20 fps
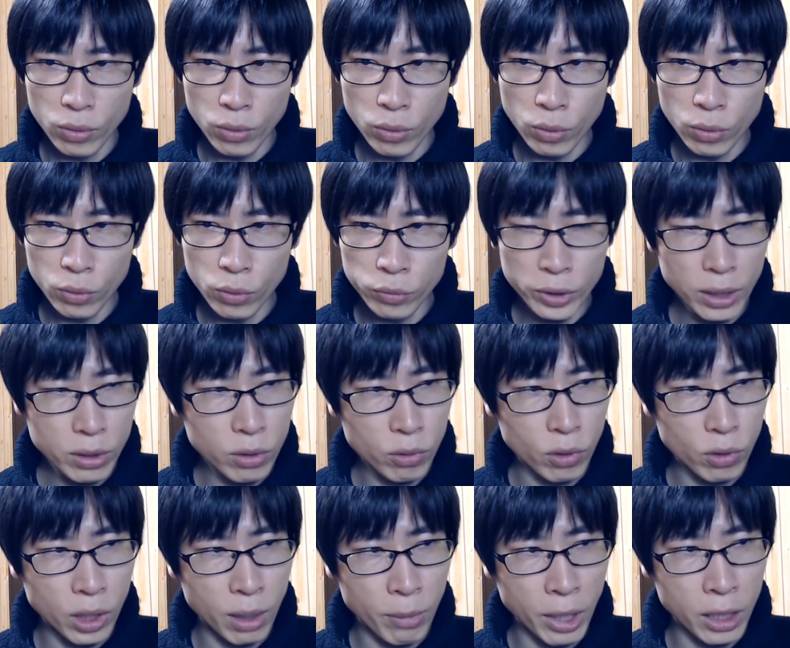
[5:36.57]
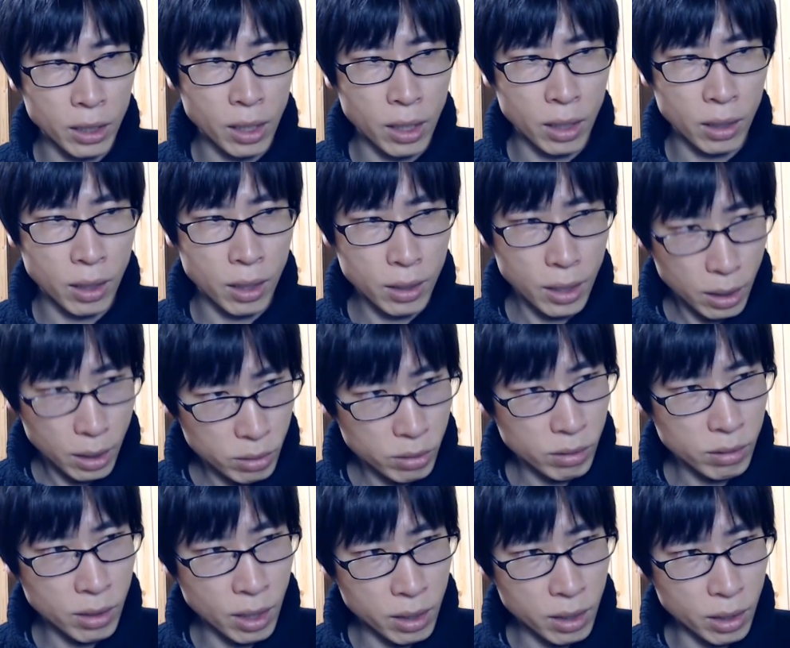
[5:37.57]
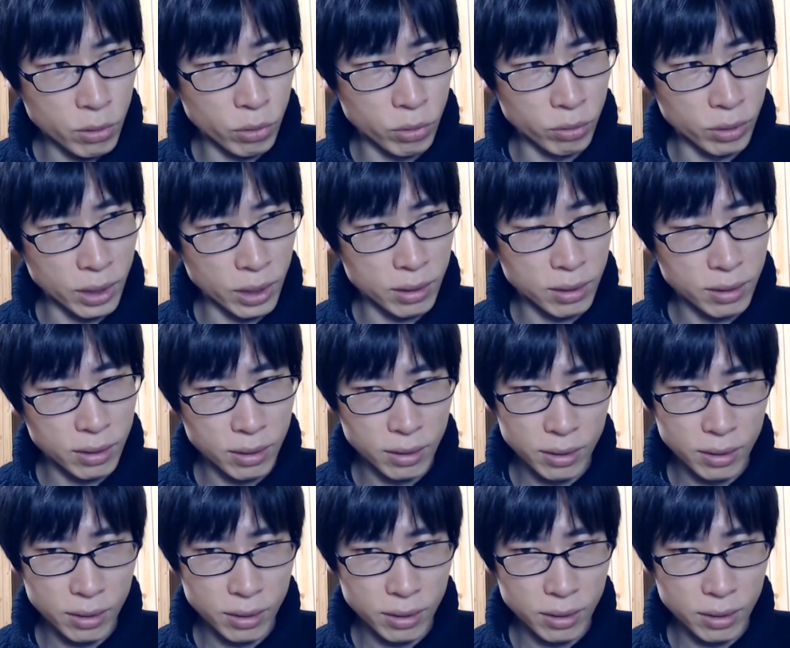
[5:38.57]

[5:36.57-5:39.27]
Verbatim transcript: この二つの名前が必ず出てくるんです。